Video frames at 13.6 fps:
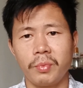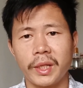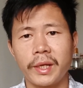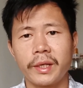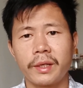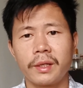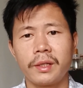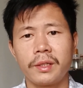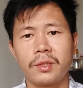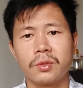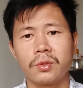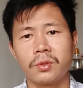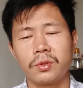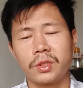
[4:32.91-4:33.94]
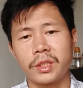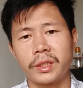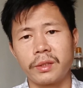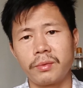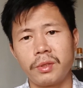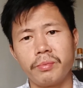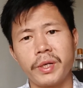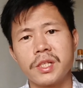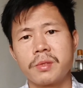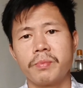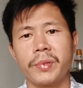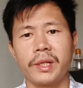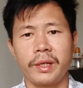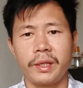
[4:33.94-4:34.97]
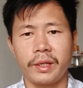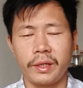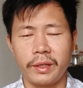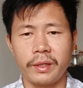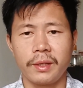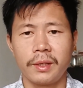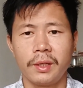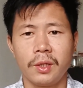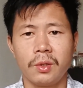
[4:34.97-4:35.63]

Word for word: भलाई के लिए जो चतर डिमांड्स बनाया है